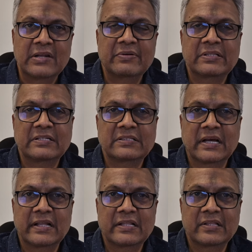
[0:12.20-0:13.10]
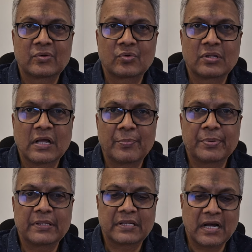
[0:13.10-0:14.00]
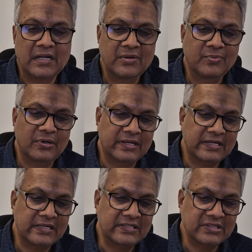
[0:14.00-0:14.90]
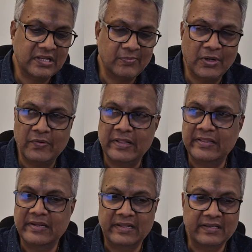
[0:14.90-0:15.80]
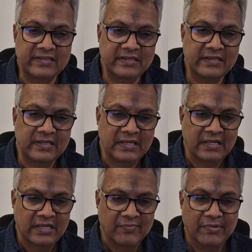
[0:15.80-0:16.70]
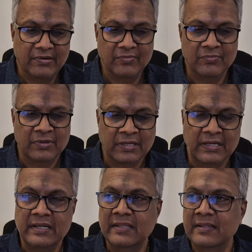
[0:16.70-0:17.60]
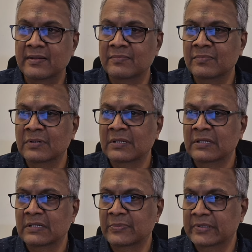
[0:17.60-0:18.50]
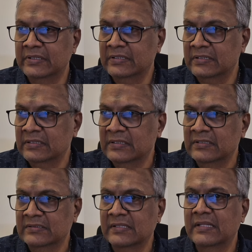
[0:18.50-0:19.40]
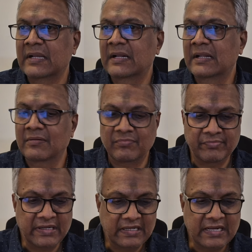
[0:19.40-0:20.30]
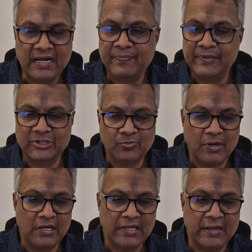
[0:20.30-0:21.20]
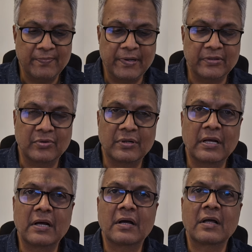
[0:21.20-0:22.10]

இருபத்தஞ்சாயிரத்தி நூற்றி நாற்பத்தி நாலு புள்ளி ரெண்டு அஞ்சிலே முடிவடைந்திருக்கிறது மேலும் இன்றைய தினம் நமது சந்தைகளில் மிட் கேப் அண்ட் ஸ்மால் கேப் பார்த்தோம்னா